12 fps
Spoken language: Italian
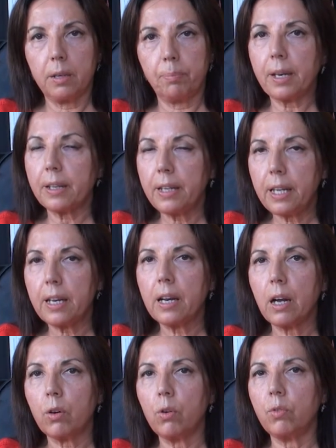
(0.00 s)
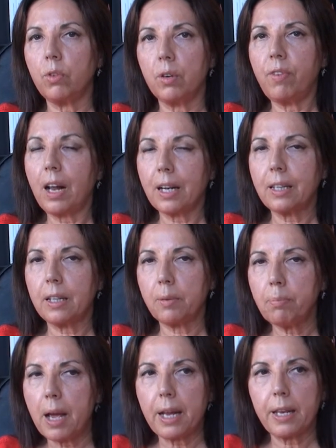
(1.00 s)
per dirla con
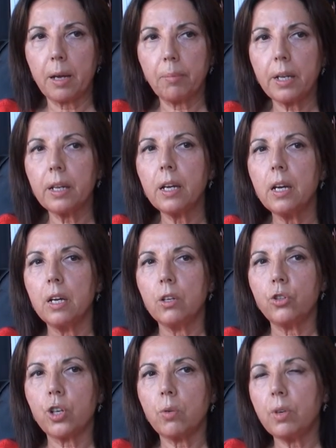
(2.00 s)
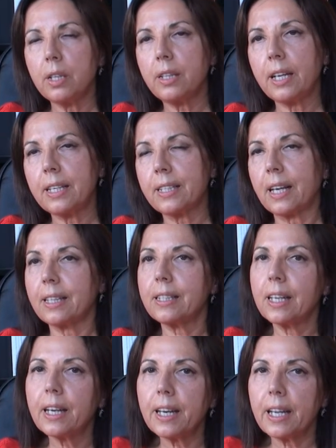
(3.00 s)
Walter Benjamin c'è un'intesa
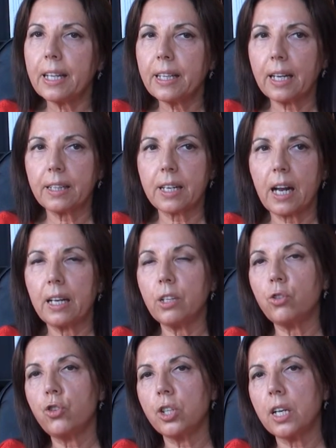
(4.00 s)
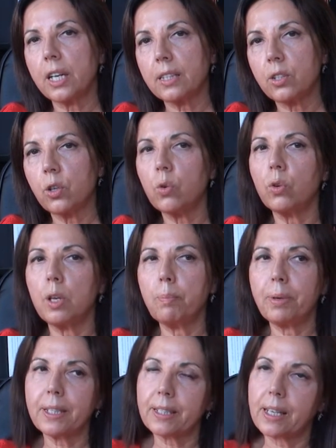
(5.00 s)
segreta tra le generazioni
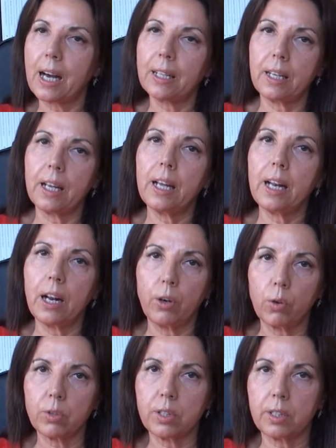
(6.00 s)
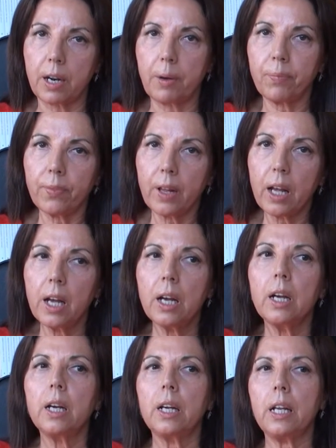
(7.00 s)
passate e la nostra.
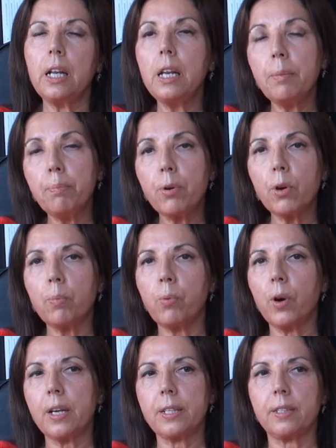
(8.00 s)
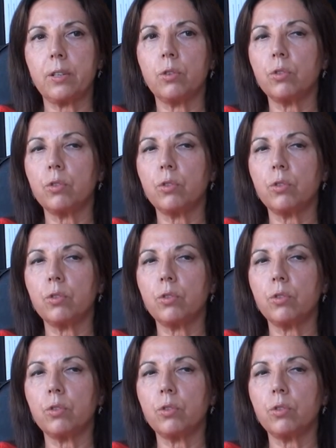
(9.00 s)
Il libro può essere